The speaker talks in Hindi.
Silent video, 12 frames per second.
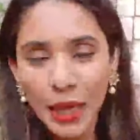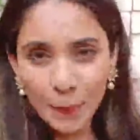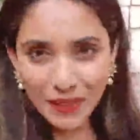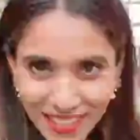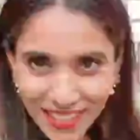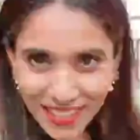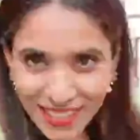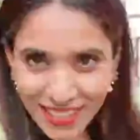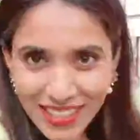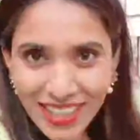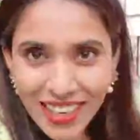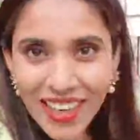
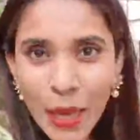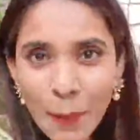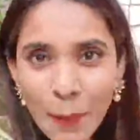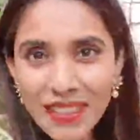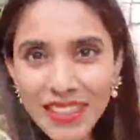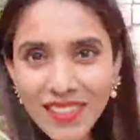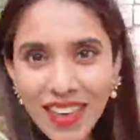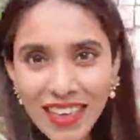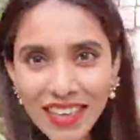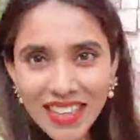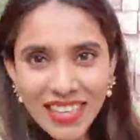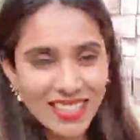हैप्पी
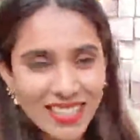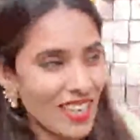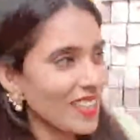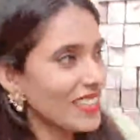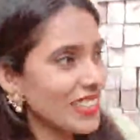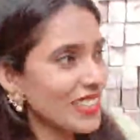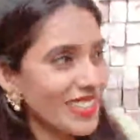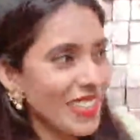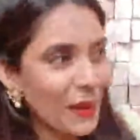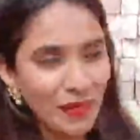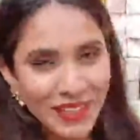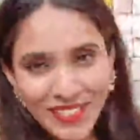दिवाली गजानन जी
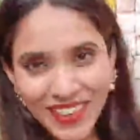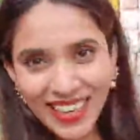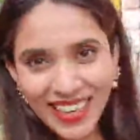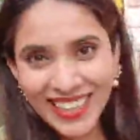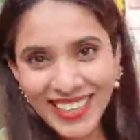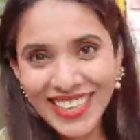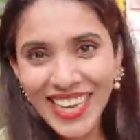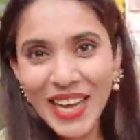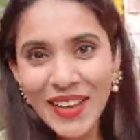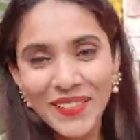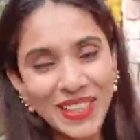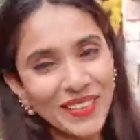हैप्पी दिवाली
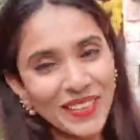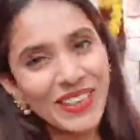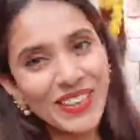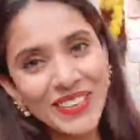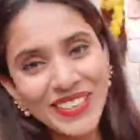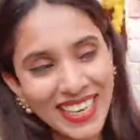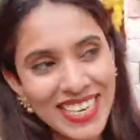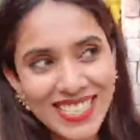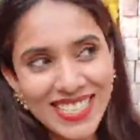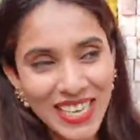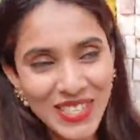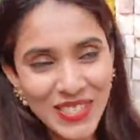आप सभी को ढेर
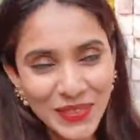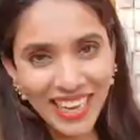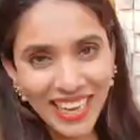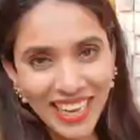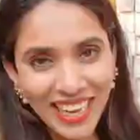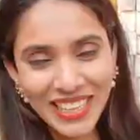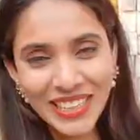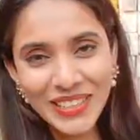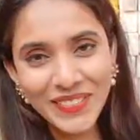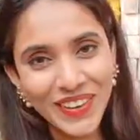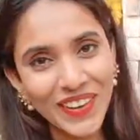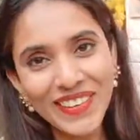सारी शुभकामनाएं
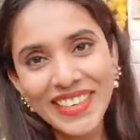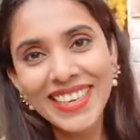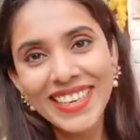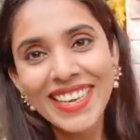दिवाली की